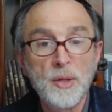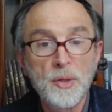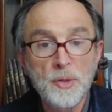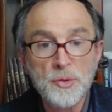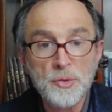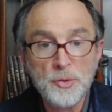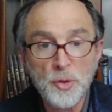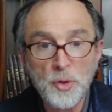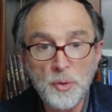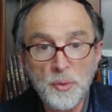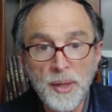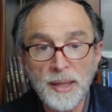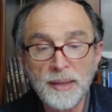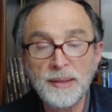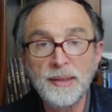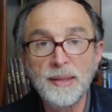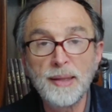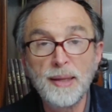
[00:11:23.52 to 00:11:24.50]
Celui
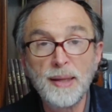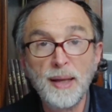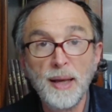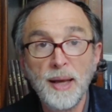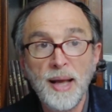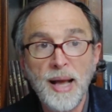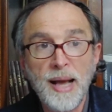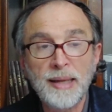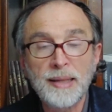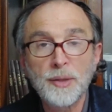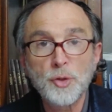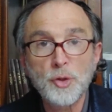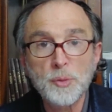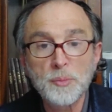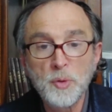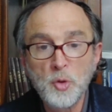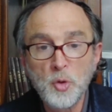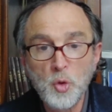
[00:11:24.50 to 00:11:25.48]
à qui Akadosh
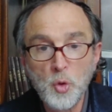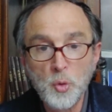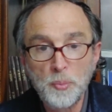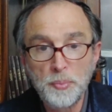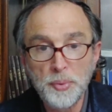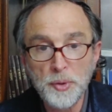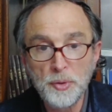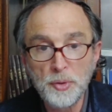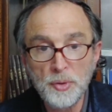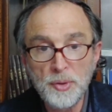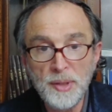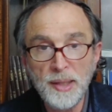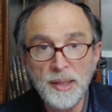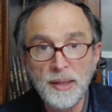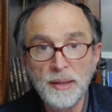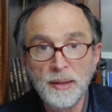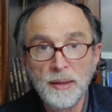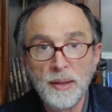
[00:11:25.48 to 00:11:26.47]
Boru peut
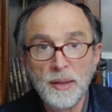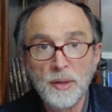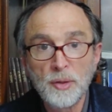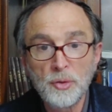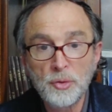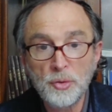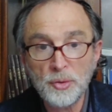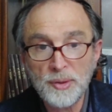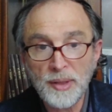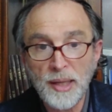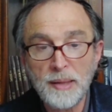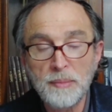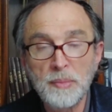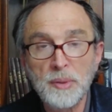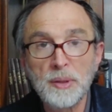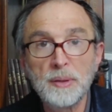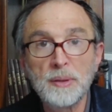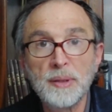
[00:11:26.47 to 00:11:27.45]
donner
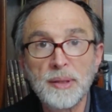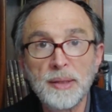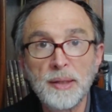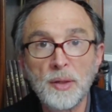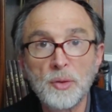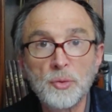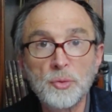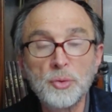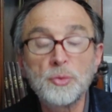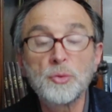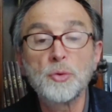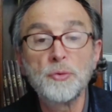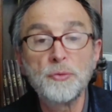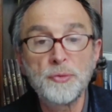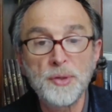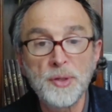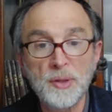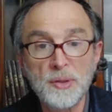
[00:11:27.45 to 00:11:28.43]
totalement et en toute
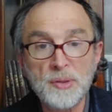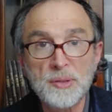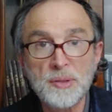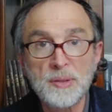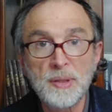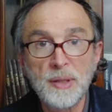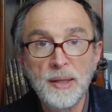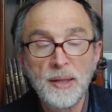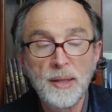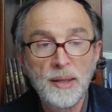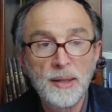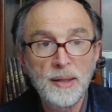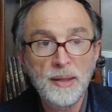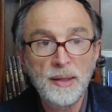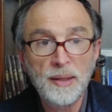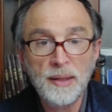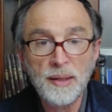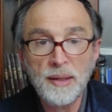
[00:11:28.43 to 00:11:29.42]
confiance
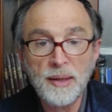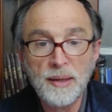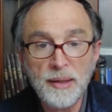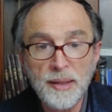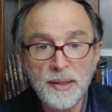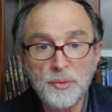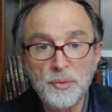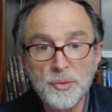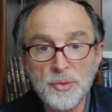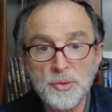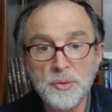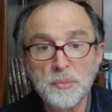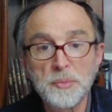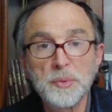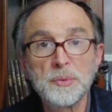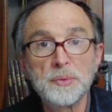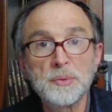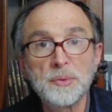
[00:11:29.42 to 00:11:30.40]
les clés de ce
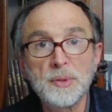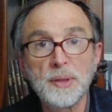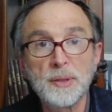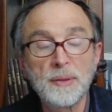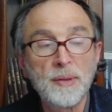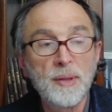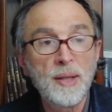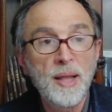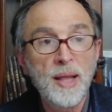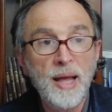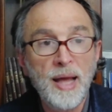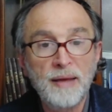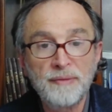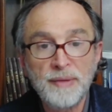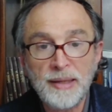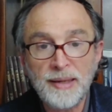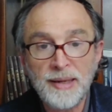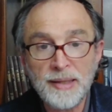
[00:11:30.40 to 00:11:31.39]
monde
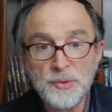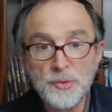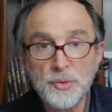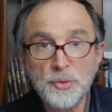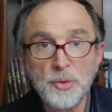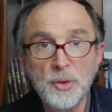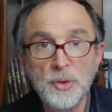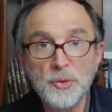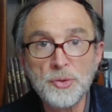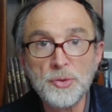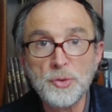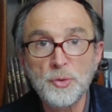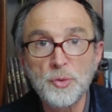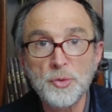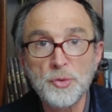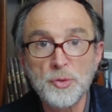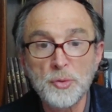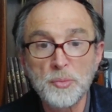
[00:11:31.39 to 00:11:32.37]
avec l'assurance
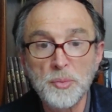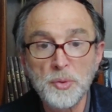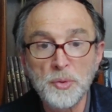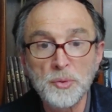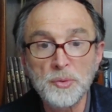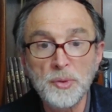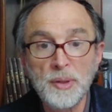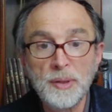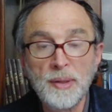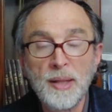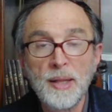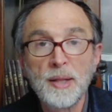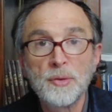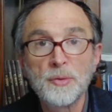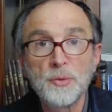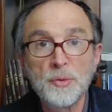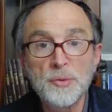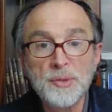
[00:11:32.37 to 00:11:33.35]
que ce monde
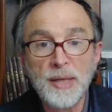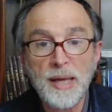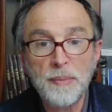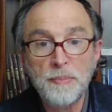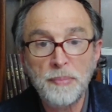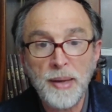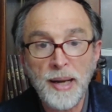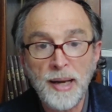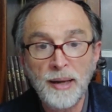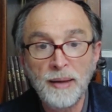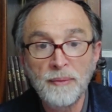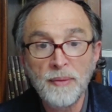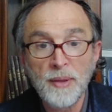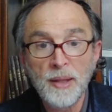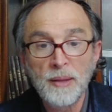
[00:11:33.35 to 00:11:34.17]
ne sera pas